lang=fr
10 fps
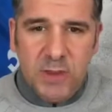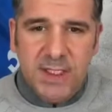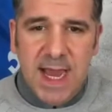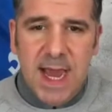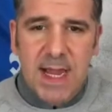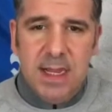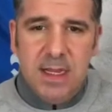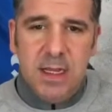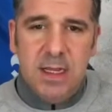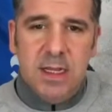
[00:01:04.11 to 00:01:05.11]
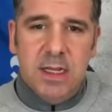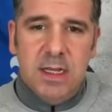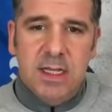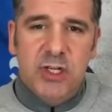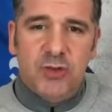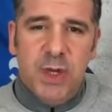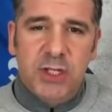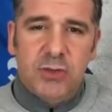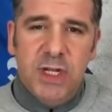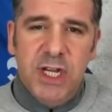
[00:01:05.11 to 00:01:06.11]
ordre mondial, qui
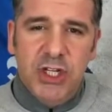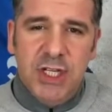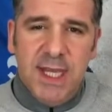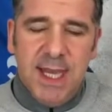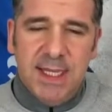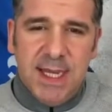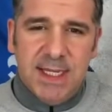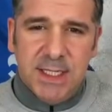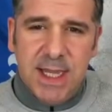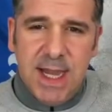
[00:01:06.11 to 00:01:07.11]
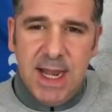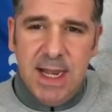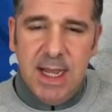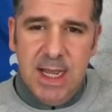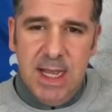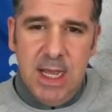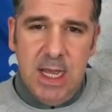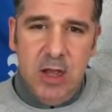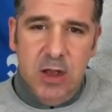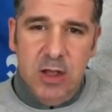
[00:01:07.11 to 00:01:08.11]
jouaient sur l'échiquier international.
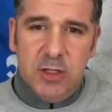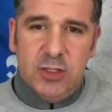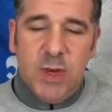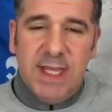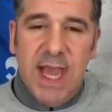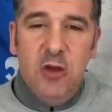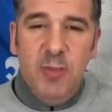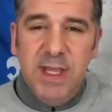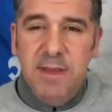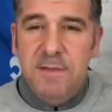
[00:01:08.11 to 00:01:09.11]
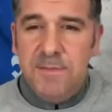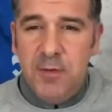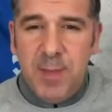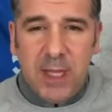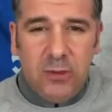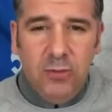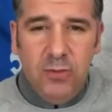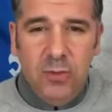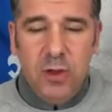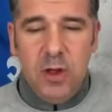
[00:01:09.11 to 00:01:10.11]
souhaitaient allumer des feux
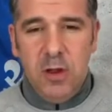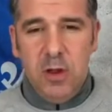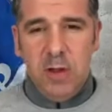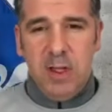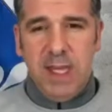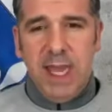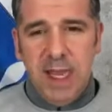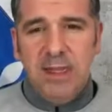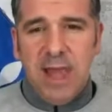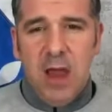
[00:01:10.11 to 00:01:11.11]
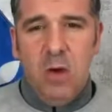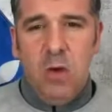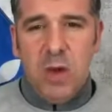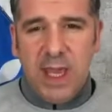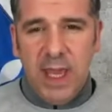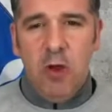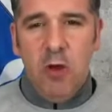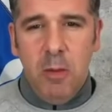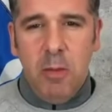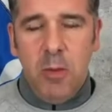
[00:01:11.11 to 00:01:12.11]
partout, créer le chaos, créer
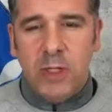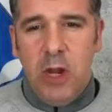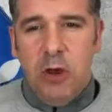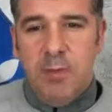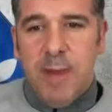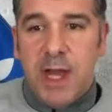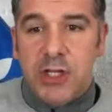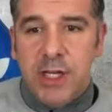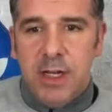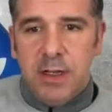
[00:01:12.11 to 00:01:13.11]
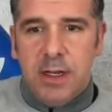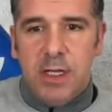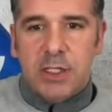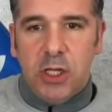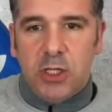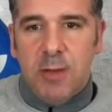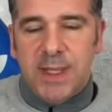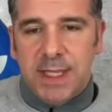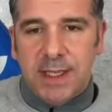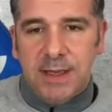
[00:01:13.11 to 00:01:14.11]
un, monde à leur image. Et là, ce que
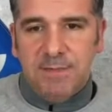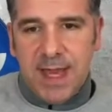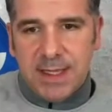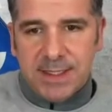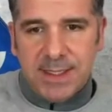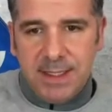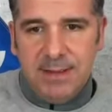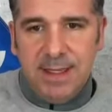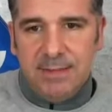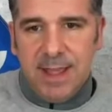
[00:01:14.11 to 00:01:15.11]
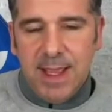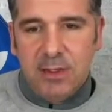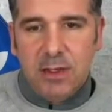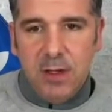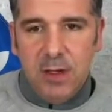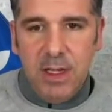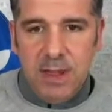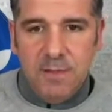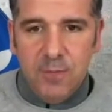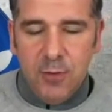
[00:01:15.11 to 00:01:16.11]
Trump est en train de faire, c'est d'éteindre
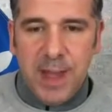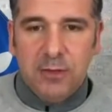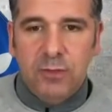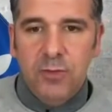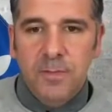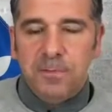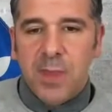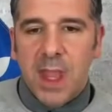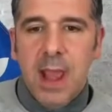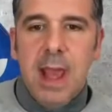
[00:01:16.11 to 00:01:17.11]
les feux partout